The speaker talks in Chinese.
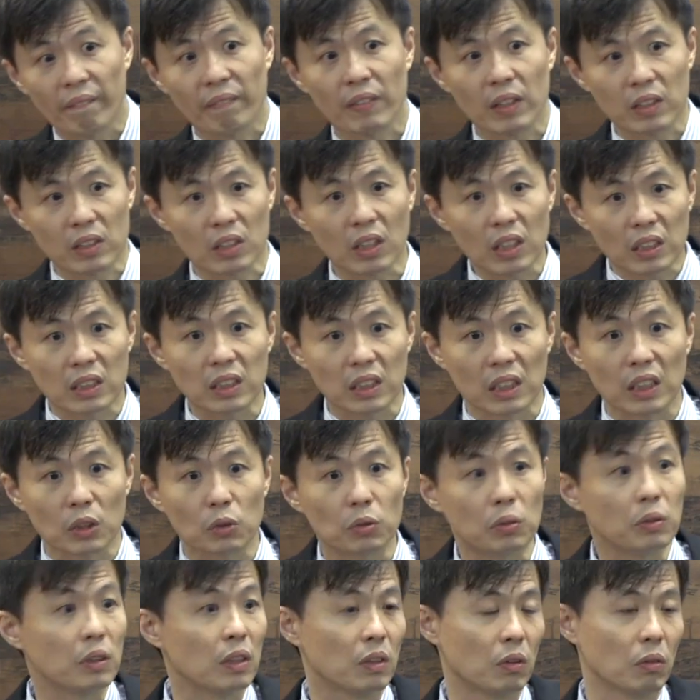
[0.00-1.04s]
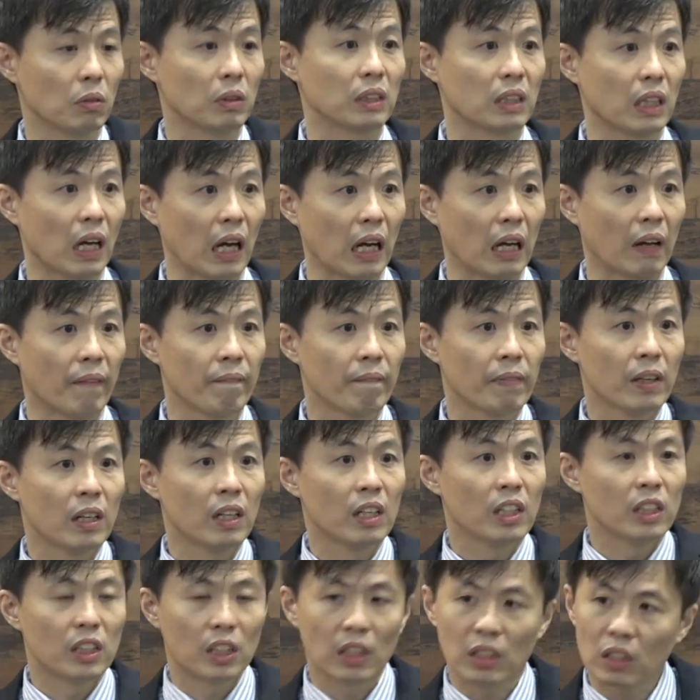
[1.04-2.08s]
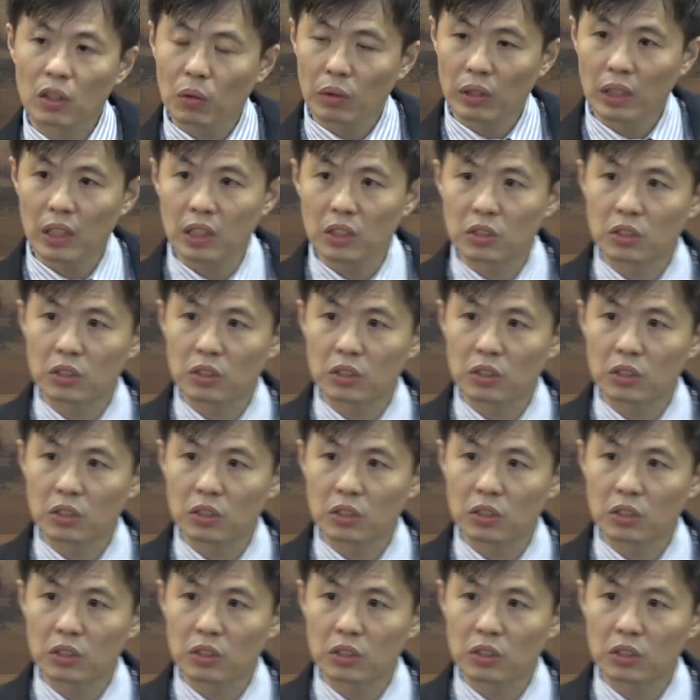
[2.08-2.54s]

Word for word: 这个情绪的东西啊，能够一时